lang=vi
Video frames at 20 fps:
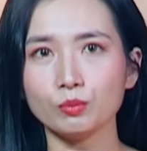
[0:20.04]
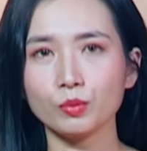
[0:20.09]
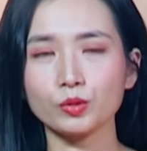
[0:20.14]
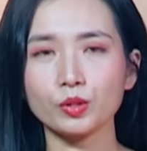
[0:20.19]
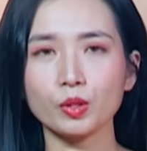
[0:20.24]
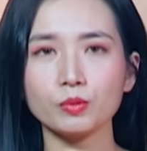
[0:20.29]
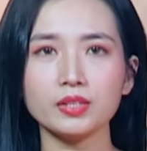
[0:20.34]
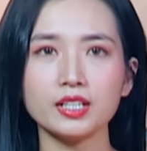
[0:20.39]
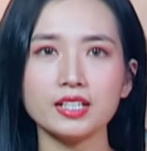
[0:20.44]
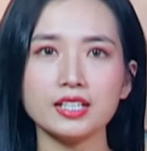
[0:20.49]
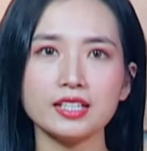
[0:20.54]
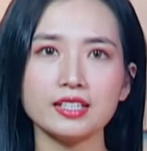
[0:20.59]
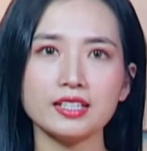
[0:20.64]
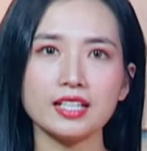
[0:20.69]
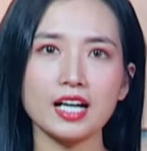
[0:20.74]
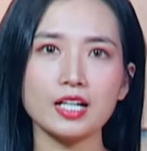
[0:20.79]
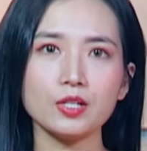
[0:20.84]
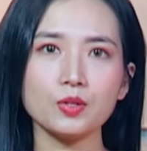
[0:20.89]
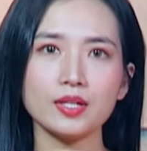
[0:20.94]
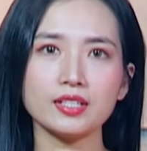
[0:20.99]
Một thông tin kinh
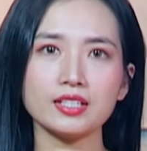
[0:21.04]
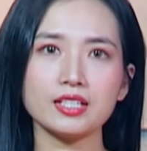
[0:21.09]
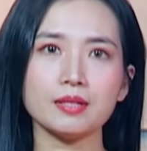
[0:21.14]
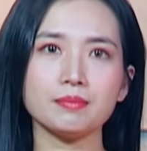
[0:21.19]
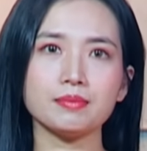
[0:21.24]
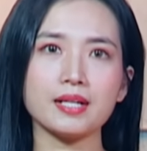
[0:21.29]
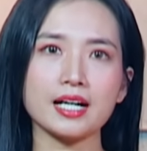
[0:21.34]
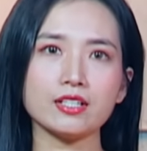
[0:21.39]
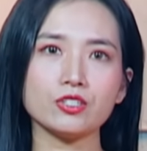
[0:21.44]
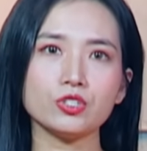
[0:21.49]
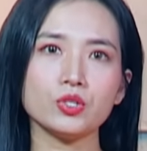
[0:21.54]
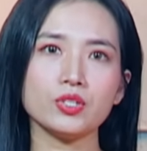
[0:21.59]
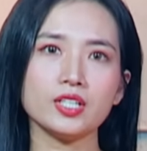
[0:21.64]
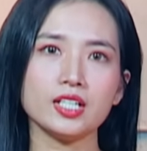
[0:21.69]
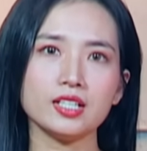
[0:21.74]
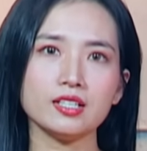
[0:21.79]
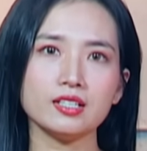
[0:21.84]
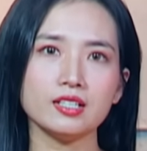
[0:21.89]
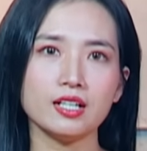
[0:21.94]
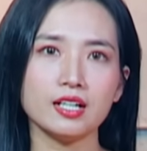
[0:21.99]
tế doanh nghiệp đáng chú
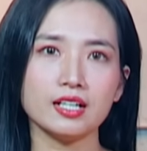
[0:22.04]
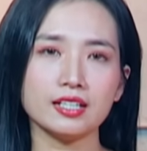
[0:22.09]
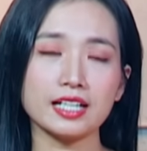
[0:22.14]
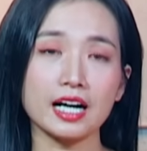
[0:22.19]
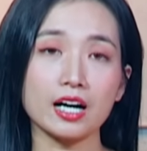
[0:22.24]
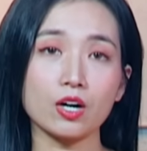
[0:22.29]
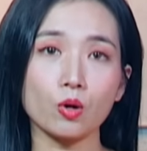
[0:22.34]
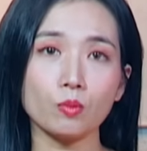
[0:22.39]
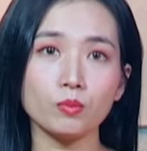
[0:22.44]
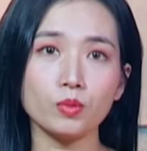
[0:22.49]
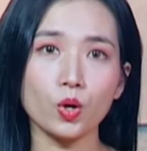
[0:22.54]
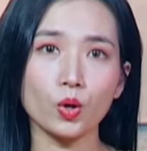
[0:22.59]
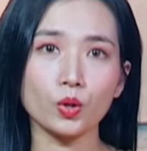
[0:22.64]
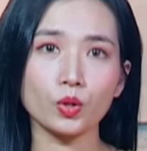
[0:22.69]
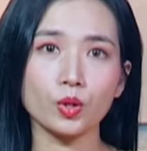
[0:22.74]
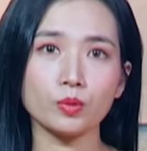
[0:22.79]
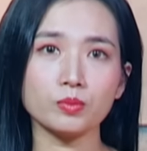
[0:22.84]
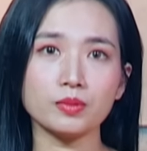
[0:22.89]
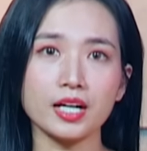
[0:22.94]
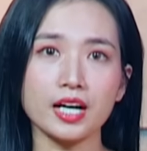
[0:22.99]
ý, cả khổng lồ
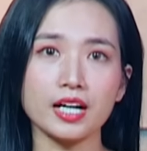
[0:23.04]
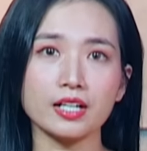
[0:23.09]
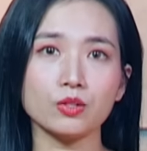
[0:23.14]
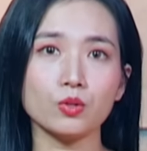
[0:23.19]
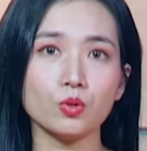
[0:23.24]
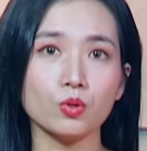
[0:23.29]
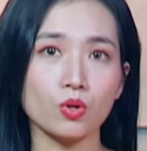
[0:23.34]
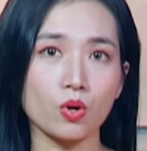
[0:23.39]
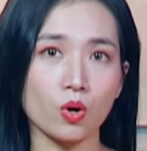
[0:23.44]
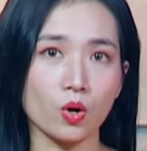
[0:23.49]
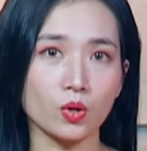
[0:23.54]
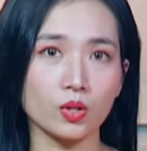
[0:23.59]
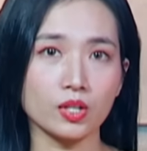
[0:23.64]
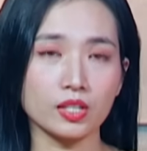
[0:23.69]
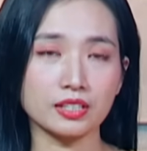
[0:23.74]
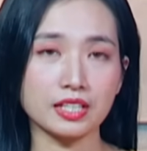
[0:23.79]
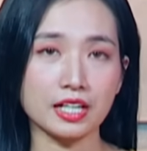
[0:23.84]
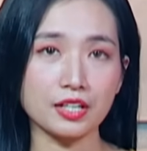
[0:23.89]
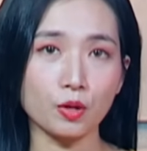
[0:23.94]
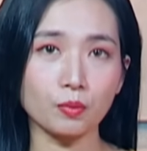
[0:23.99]
công nghệ Google
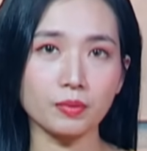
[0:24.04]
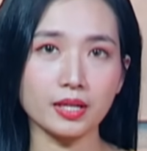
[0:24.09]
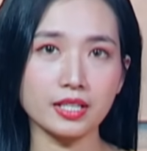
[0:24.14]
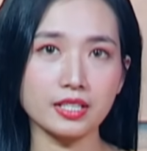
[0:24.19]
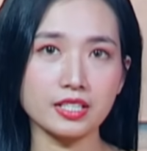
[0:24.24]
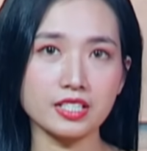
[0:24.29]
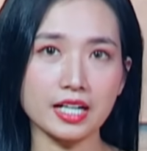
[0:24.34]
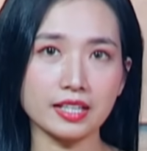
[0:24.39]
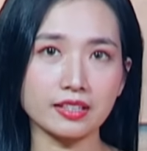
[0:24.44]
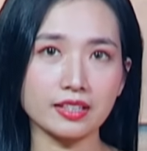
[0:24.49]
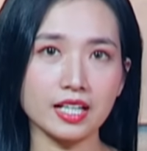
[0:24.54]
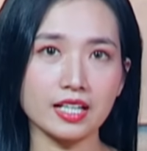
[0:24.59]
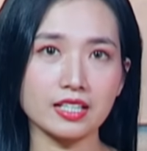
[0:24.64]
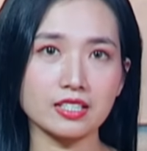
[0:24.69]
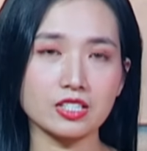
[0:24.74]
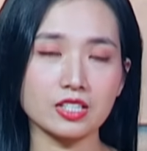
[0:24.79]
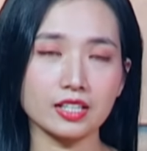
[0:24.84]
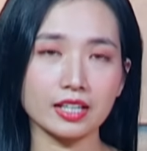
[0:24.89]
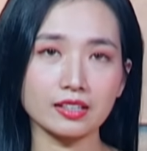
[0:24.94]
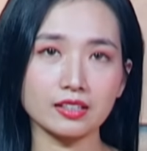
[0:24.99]
đã đồng ý trả
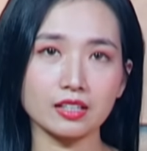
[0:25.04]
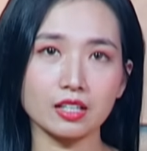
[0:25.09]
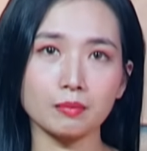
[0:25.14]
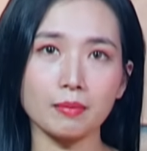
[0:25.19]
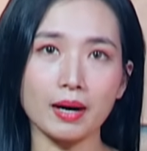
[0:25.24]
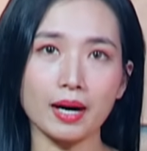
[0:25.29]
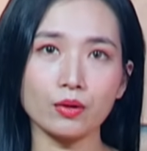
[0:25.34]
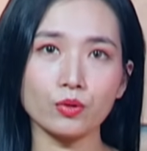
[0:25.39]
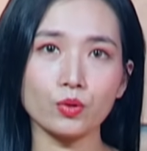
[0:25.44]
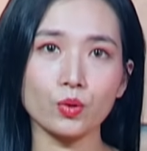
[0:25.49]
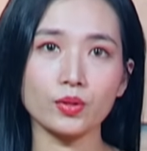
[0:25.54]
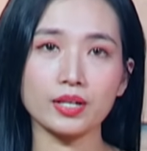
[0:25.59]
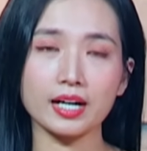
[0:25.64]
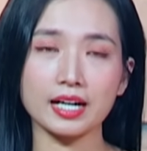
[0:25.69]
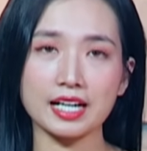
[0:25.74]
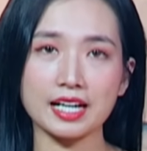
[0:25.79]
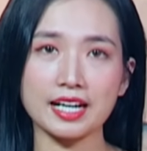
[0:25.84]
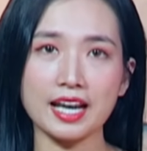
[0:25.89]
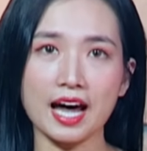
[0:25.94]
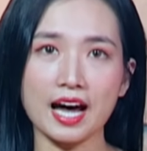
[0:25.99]
tiền cho các tờ báo của
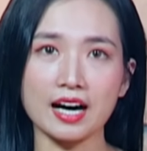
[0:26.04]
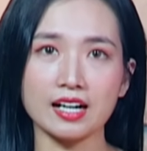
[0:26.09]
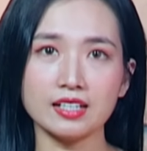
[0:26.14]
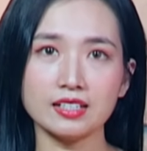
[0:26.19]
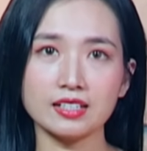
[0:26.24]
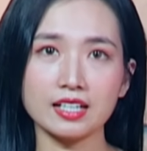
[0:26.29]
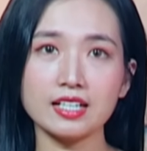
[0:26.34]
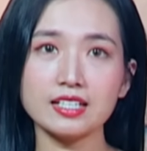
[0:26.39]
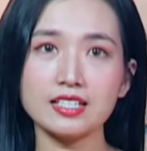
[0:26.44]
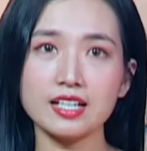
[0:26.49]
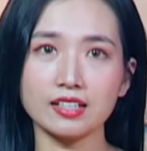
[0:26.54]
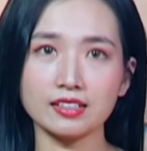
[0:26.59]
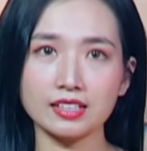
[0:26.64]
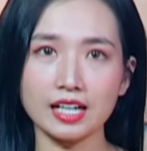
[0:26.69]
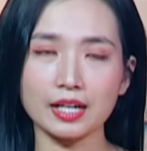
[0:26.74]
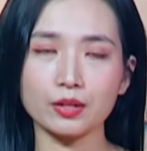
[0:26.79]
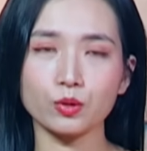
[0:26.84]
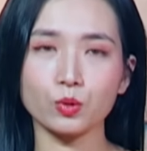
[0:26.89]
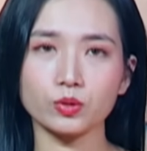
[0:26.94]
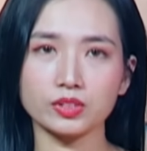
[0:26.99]
Canada khi dẫn
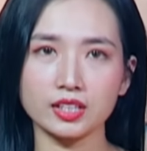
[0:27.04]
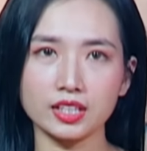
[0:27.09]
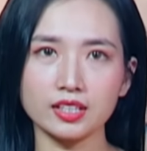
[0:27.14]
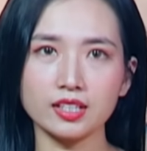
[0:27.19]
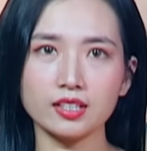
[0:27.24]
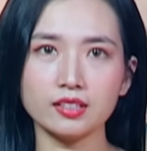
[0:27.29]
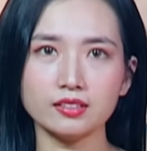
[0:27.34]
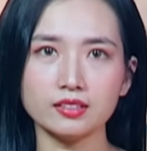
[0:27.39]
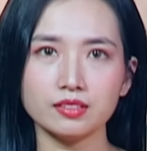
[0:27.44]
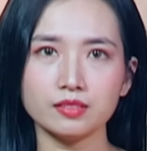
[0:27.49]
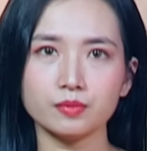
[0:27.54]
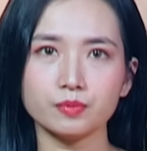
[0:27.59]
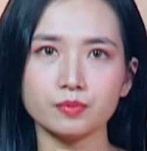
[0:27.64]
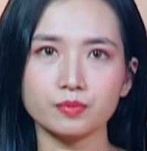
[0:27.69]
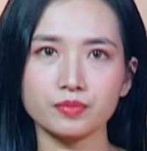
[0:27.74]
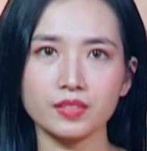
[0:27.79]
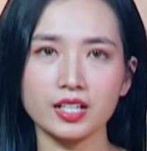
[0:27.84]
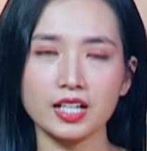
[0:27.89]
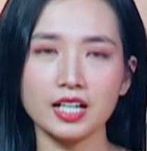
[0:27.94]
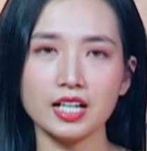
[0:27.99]
lại nguồn tin tức
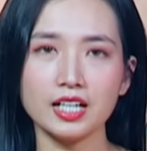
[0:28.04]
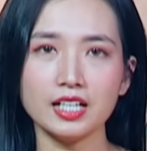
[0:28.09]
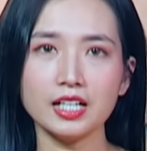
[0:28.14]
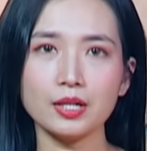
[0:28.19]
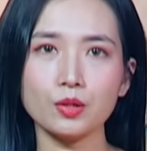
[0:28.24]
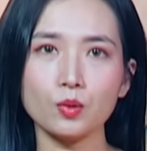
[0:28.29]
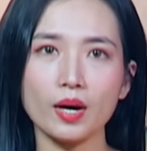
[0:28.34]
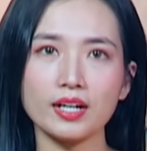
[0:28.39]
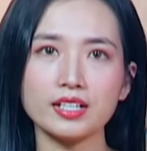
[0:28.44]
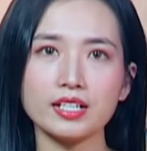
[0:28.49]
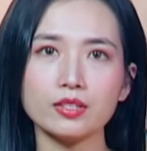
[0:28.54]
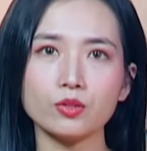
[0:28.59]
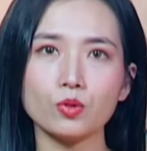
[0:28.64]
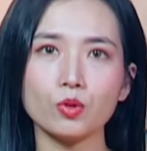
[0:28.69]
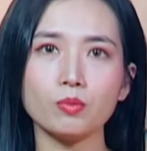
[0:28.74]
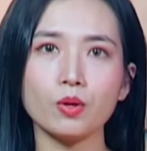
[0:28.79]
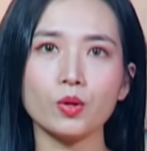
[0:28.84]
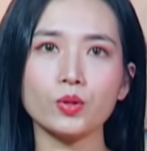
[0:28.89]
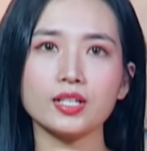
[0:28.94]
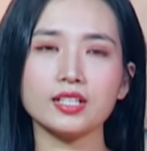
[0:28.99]
liên quan đến
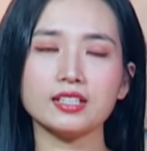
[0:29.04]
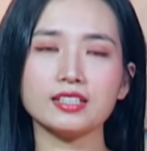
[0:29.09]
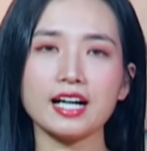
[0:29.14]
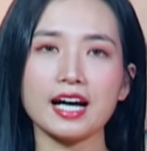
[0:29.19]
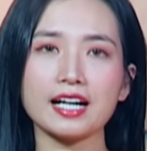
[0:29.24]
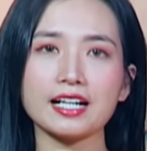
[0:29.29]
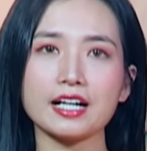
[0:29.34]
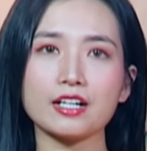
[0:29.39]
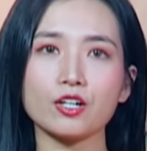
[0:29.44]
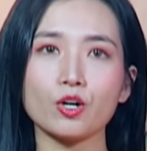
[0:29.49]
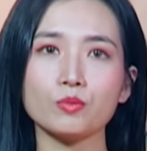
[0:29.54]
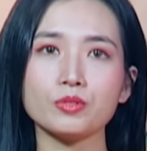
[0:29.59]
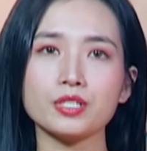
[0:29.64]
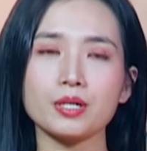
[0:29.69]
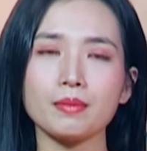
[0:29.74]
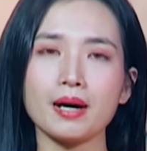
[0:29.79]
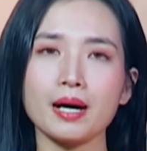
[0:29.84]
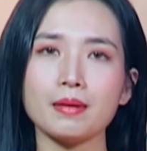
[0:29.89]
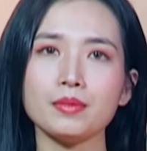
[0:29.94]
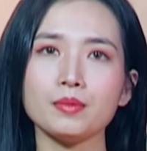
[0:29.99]
cuộc bầu cử
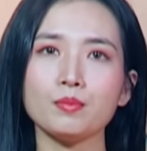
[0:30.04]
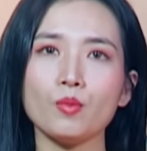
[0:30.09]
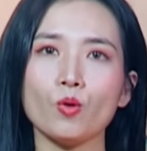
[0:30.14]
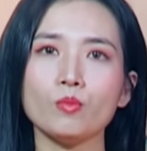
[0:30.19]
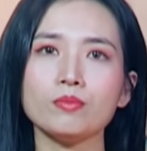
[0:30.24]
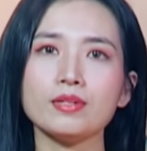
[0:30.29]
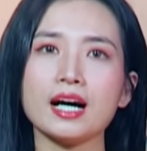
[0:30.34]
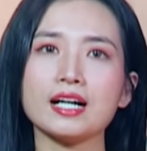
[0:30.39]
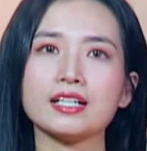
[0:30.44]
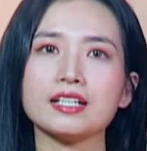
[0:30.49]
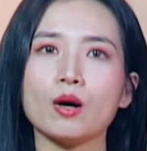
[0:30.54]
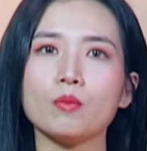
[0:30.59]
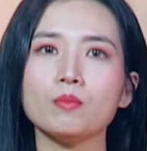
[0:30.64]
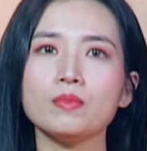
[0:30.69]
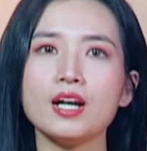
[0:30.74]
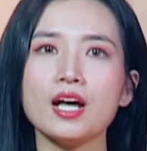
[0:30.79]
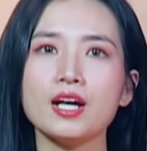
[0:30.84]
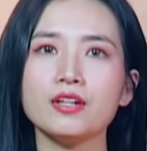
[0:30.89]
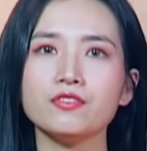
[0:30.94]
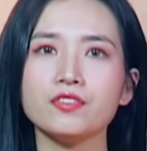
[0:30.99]
2024 đang
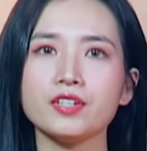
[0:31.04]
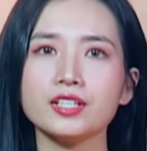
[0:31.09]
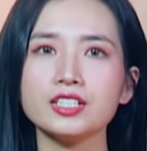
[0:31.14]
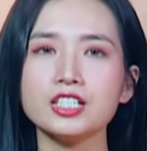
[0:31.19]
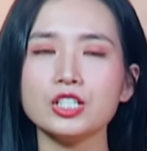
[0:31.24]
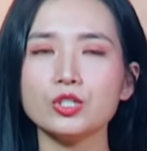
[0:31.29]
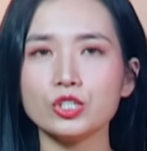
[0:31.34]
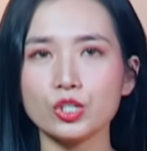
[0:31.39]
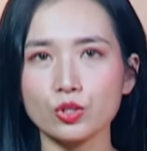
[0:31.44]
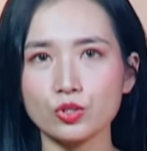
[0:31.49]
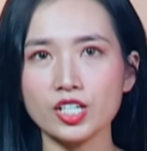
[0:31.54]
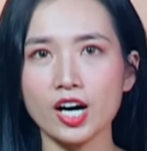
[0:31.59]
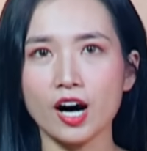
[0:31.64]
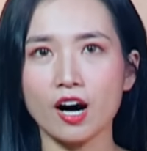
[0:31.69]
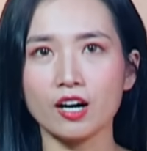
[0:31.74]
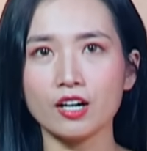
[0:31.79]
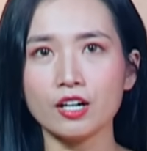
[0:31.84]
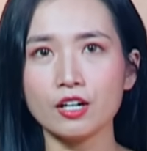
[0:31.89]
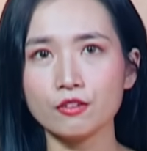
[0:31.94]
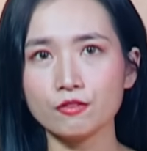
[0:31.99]
nóng lên với nhiều chiêu
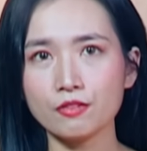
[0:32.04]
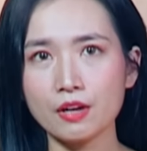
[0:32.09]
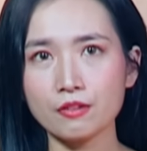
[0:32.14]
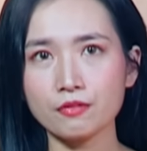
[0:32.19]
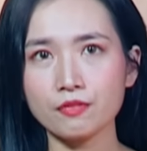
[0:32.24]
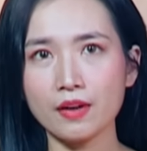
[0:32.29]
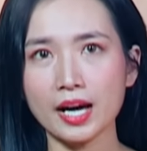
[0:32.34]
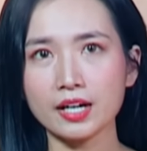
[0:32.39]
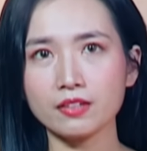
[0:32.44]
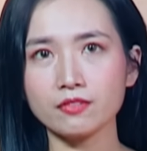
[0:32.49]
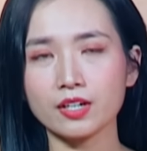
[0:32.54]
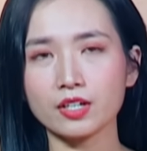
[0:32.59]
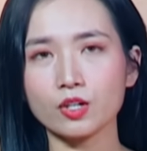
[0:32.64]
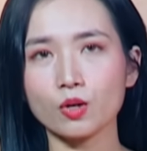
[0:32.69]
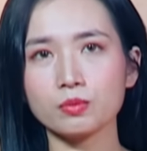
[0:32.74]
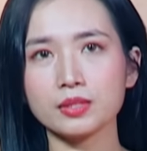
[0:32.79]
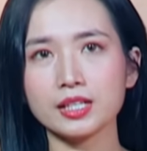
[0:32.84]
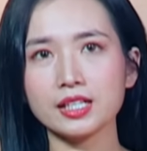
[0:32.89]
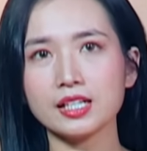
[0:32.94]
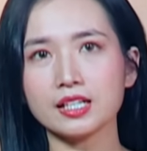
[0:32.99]
trò phê phán và
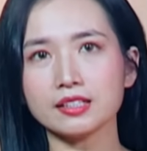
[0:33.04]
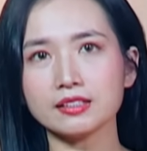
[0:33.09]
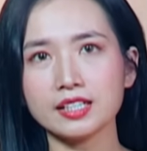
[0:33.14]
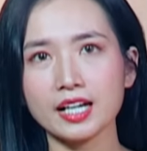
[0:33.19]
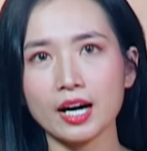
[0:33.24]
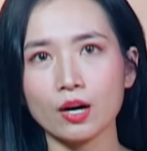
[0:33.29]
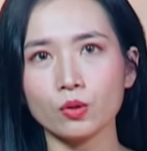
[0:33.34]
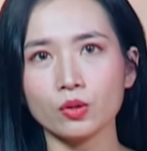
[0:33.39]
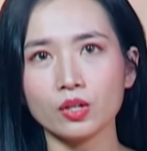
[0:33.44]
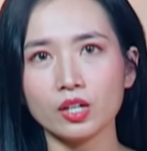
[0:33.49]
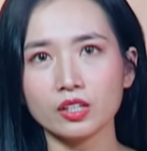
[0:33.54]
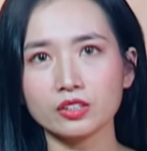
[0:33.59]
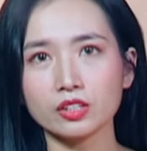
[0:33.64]
công kích lẫn nhau.